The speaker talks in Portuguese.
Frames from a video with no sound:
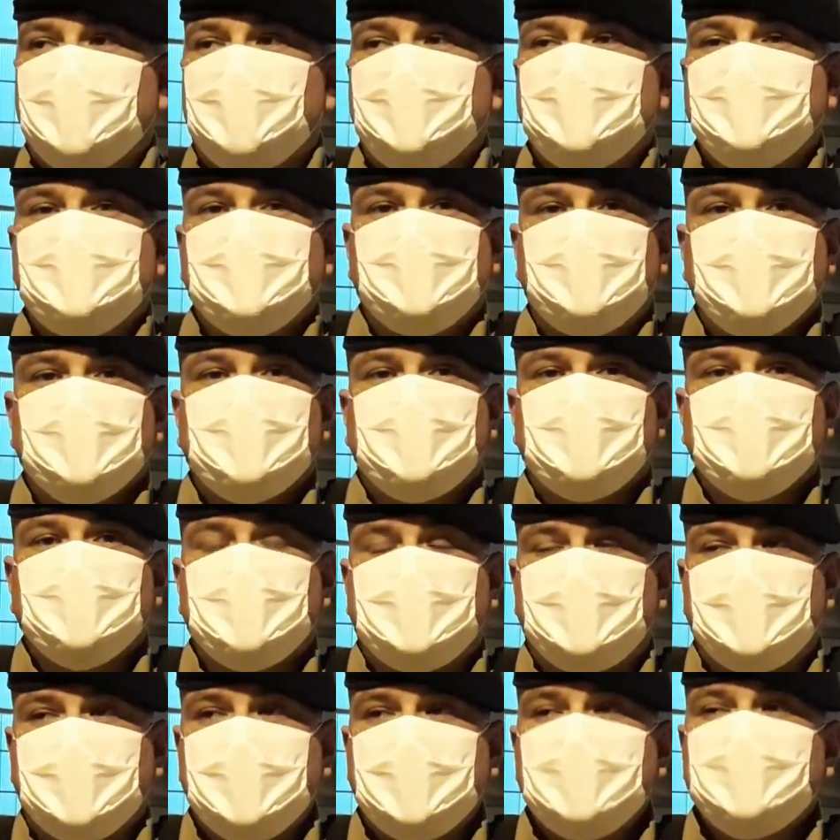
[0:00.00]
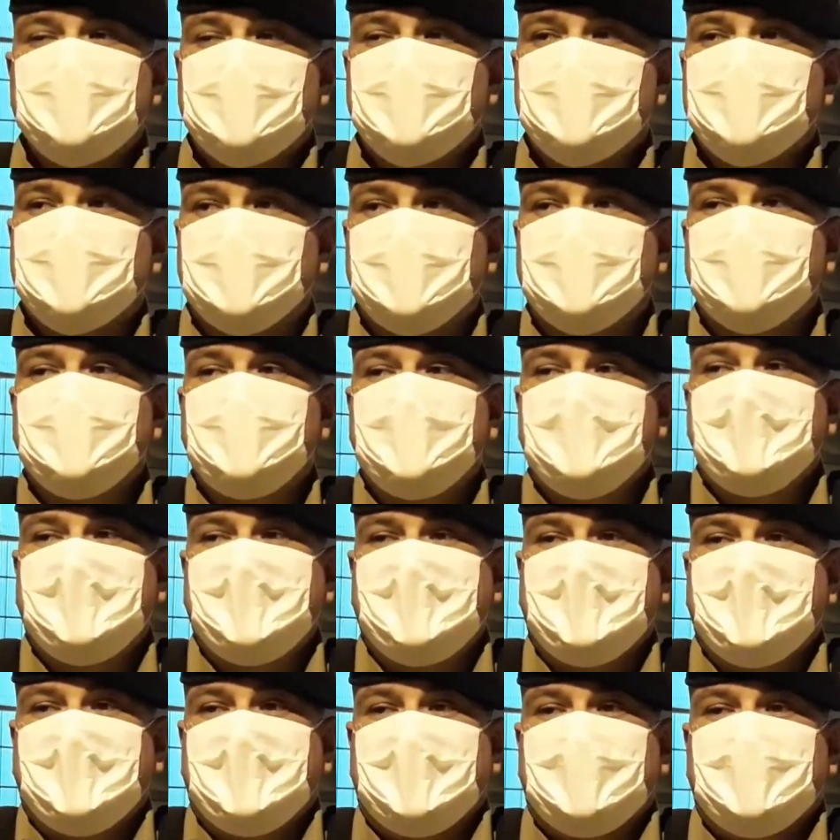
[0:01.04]
com indivíduos suspeitos, né,
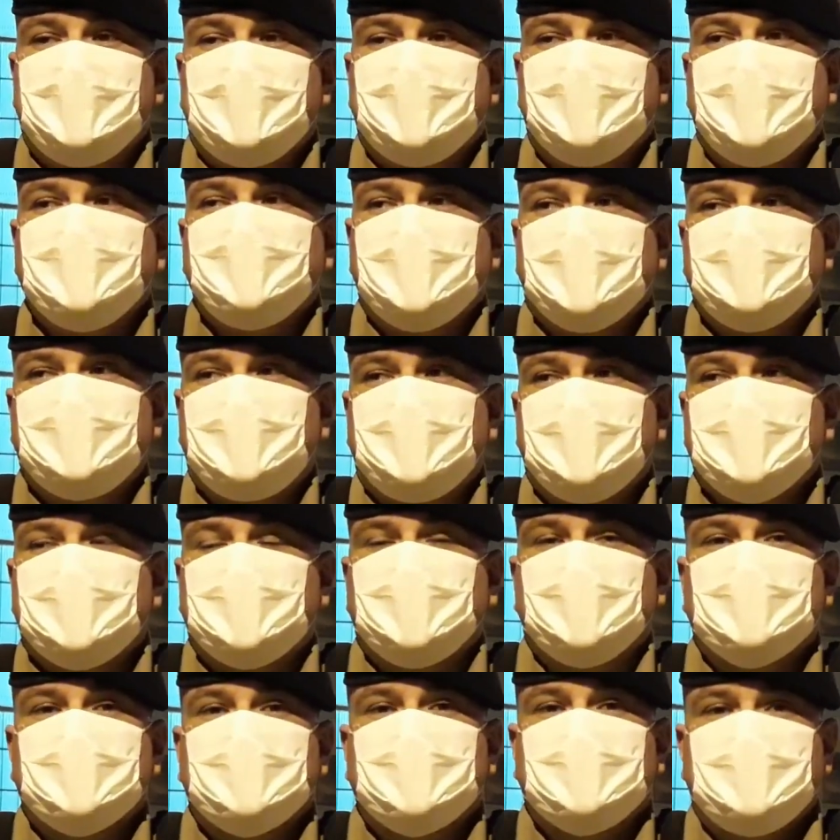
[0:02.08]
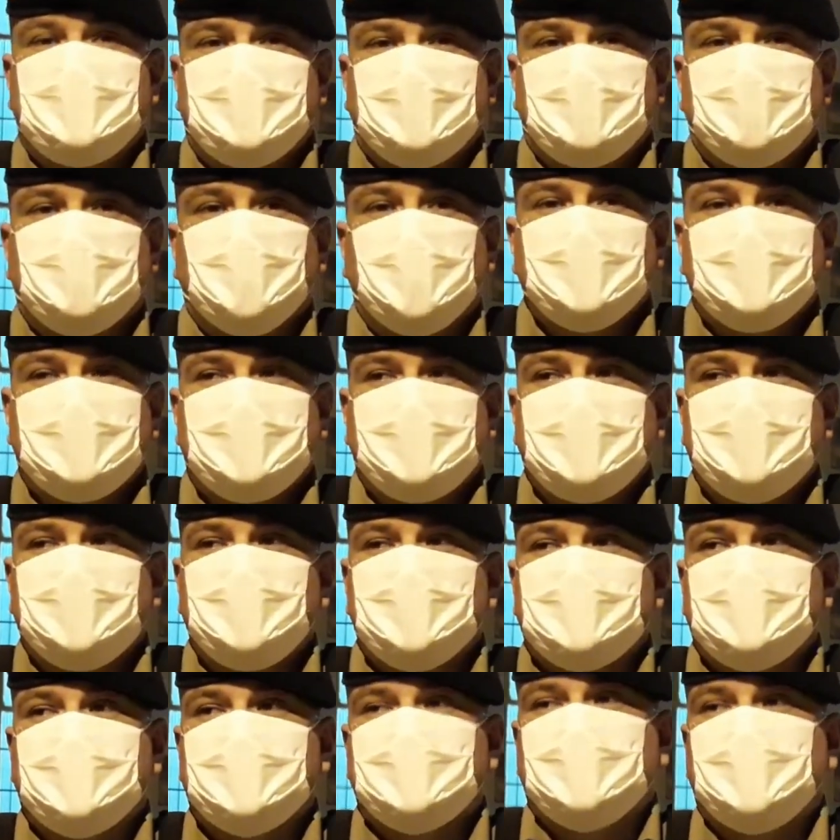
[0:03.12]
e mediante isso nós
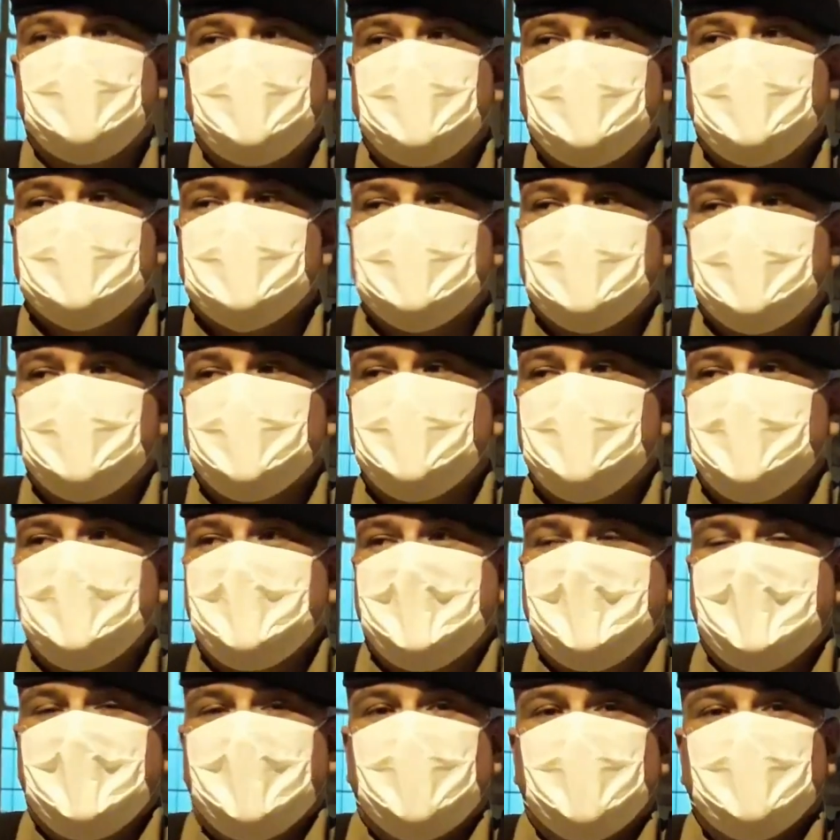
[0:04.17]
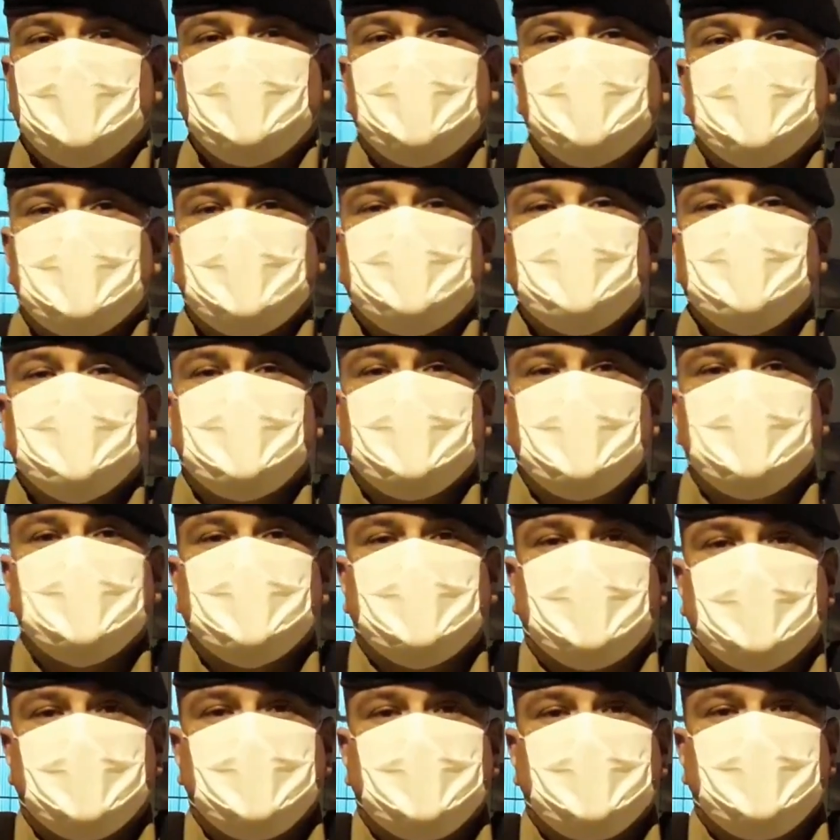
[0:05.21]
montamos essa operação, onde logramos
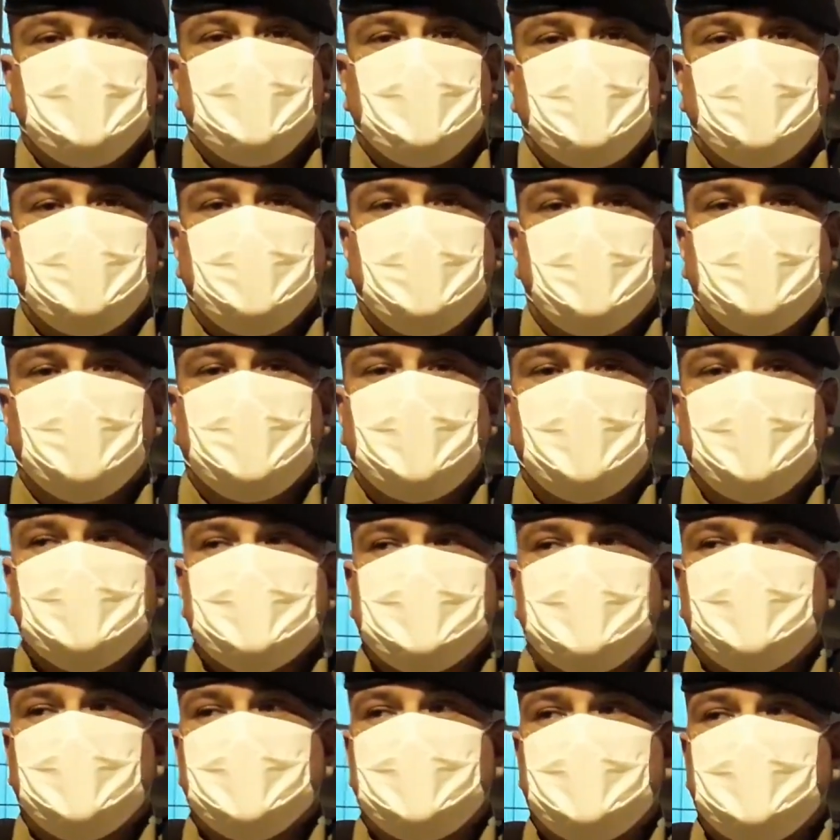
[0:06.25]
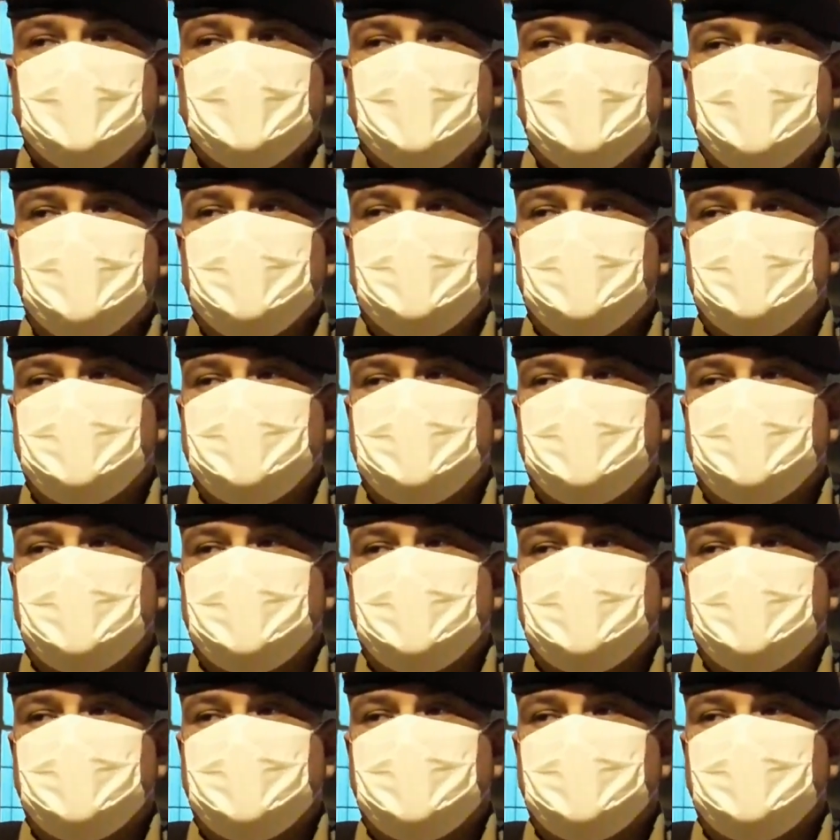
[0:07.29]
êxito aí em localizar o material.